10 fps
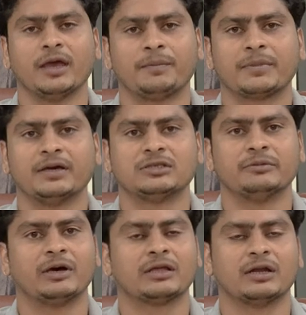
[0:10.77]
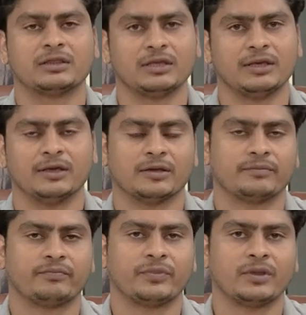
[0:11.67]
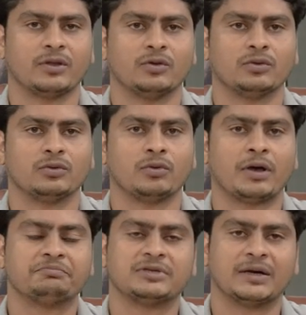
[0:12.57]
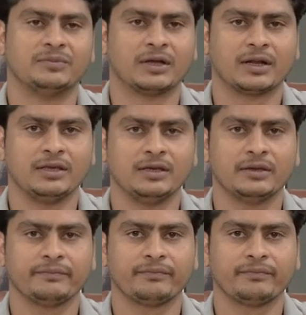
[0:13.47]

ऐप का इस्तेमाल करते हैं तो आप सावधान रहिए